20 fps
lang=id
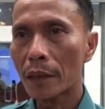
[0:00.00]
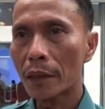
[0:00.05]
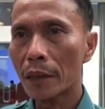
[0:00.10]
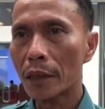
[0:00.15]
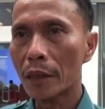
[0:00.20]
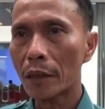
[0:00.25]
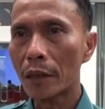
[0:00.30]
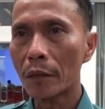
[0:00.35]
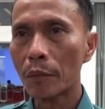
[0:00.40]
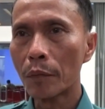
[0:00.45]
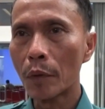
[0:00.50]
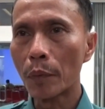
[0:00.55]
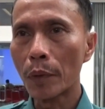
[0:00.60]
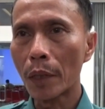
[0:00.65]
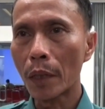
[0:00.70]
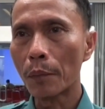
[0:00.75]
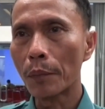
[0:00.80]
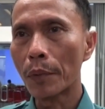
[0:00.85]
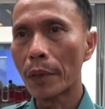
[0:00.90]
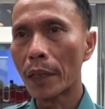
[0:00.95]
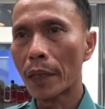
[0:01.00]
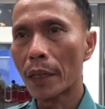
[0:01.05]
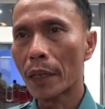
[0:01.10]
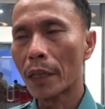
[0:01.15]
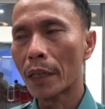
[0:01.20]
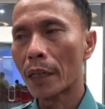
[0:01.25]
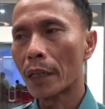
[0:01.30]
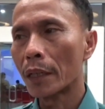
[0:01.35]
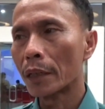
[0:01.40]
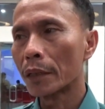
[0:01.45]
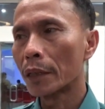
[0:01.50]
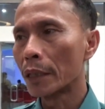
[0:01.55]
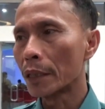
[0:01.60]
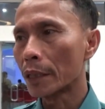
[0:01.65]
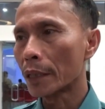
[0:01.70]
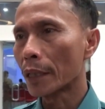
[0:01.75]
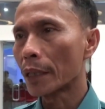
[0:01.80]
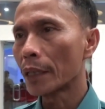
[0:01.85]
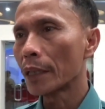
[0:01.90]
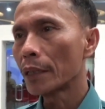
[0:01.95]
di beberapa
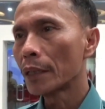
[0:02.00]
desa.